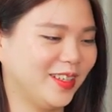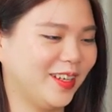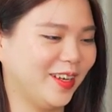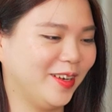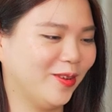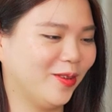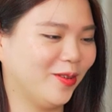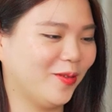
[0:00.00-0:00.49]
gì
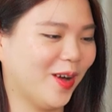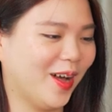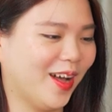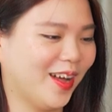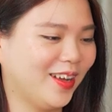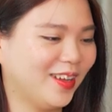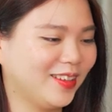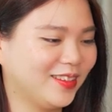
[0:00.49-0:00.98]
đấy nó
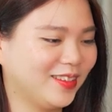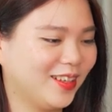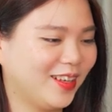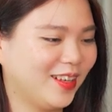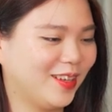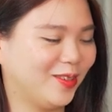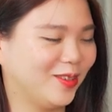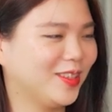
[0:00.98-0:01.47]
quá
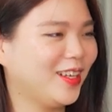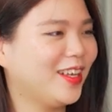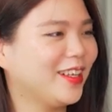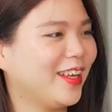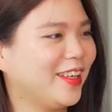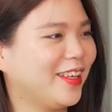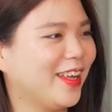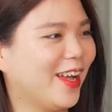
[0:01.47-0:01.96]
nó rất là
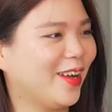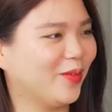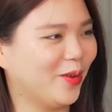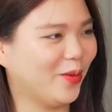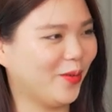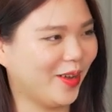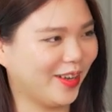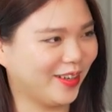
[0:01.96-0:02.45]
nhẹ nhàng
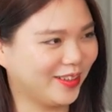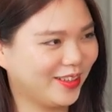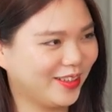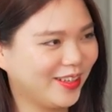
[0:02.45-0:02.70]
với Hoàng